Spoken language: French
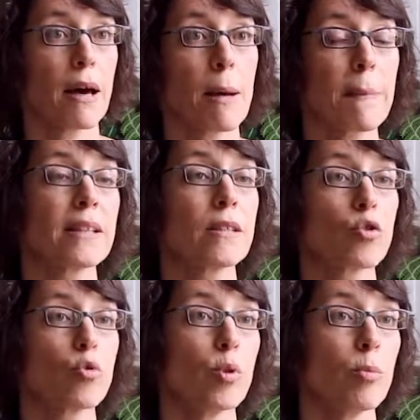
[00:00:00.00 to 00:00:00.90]
à partir
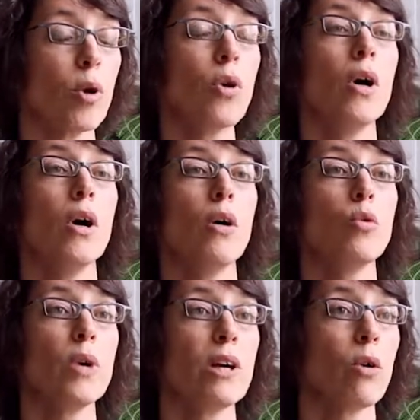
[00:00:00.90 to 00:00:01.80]
du moment
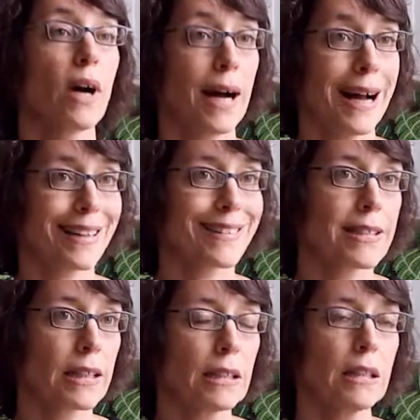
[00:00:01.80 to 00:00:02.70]
où elle aura
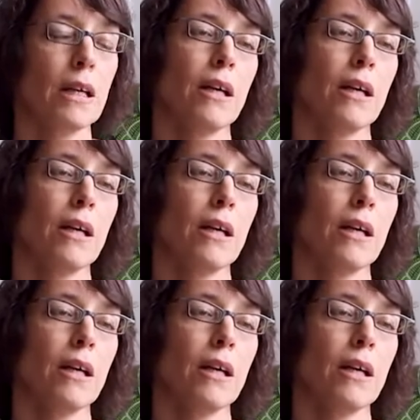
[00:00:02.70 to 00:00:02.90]
atteint